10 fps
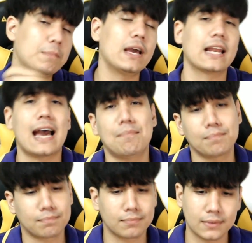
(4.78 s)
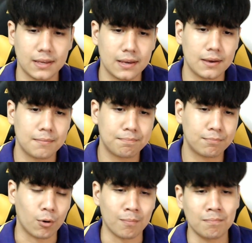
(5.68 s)
เพื่อนๆครับ
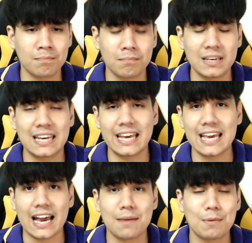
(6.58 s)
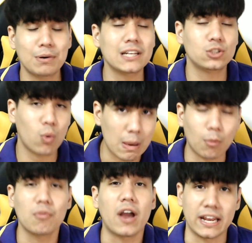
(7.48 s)
ผมมีอะไรอยากให้เพื่อนๆช่วย
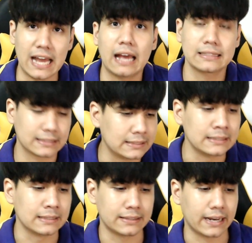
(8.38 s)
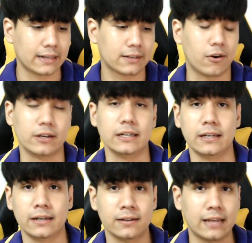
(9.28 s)
ผมหน่อยนะ อืม แต่ก่อนอื่น
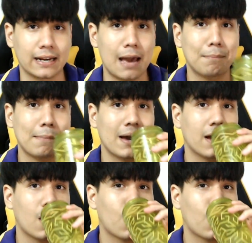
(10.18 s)
เดยกน้ำแป๊บฮะ